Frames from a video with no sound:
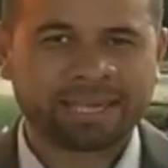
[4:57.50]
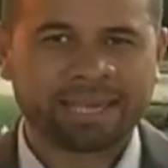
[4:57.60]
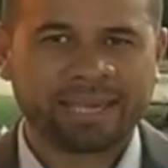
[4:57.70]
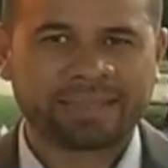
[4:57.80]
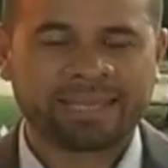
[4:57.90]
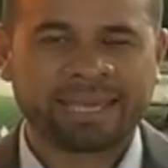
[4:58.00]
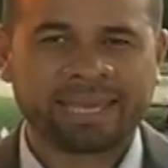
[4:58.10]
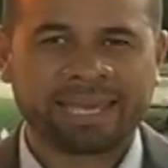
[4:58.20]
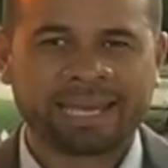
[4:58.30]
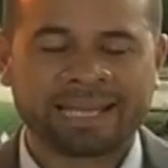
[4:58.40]
parte
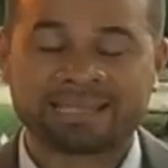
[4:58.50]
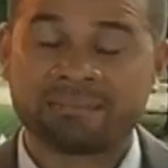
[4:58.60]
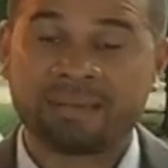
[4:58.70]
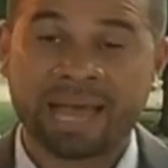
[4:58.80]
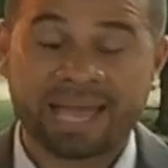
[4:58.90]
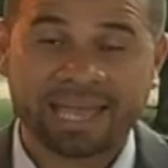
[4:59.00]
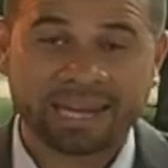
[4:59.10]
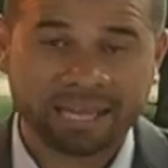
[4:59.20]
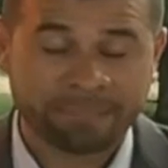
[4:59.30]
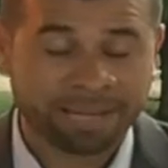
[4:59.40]
de, las
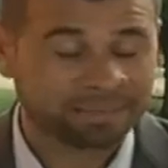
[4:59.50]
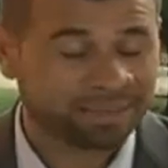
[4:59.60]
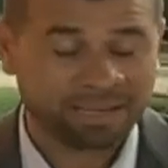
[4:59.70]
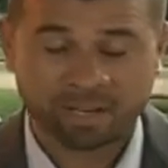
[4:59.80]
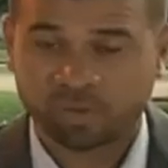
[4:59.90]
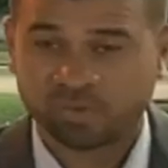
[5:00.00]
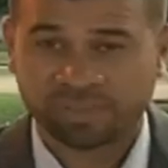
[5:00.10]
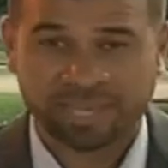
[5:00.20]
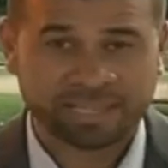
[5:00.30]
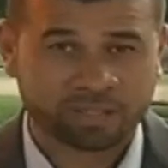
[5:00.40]
imágenes, parte del
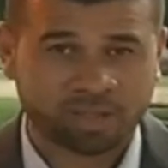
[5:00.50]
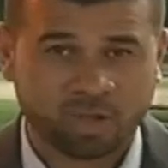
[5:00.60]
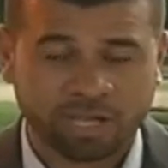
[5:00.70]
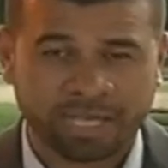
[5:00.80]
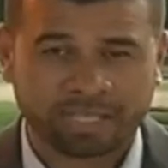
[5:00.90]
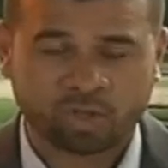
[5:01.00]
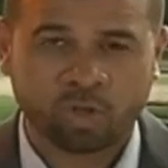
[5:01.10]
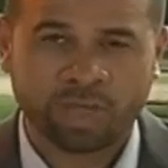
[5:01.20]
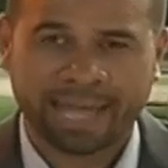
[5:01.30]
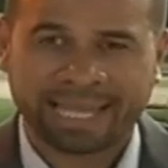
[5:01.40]
contexto, eh,
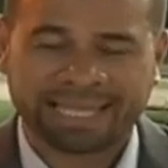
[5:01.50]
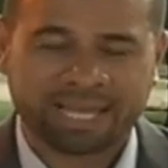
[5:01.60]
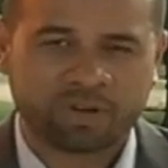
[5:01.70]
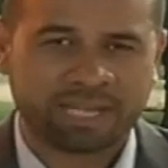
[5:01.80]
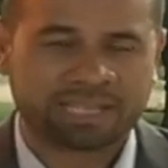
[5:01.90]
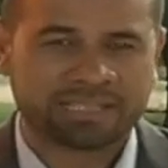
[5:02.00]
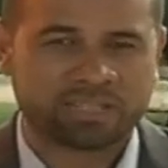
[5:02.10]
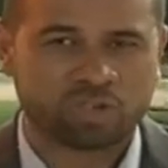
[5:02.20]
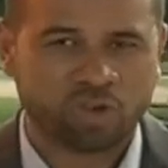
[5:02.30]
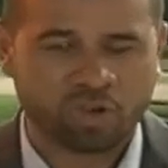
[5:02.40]
toda esta
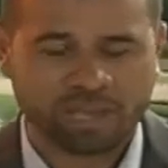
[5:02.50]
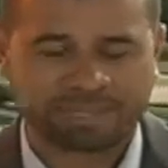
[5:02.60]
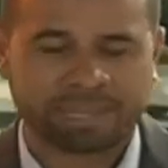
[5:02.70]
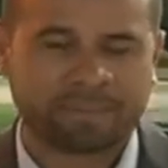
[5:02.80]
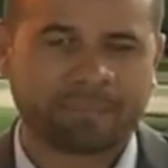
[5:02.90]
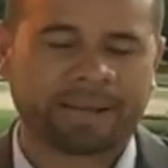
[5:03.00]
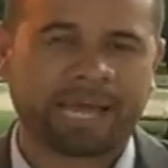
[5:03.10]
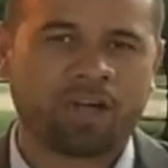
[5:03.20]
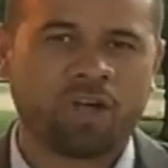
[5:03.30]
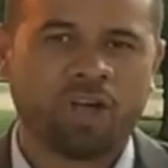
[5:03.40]
organización que se ha
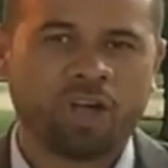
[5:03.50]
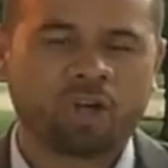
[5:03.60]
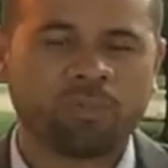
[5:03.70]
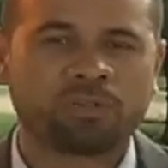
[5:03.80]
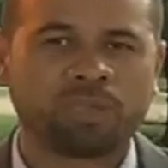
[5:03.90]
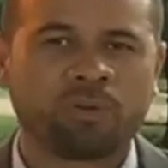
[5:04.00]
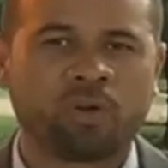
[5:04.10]
preparado con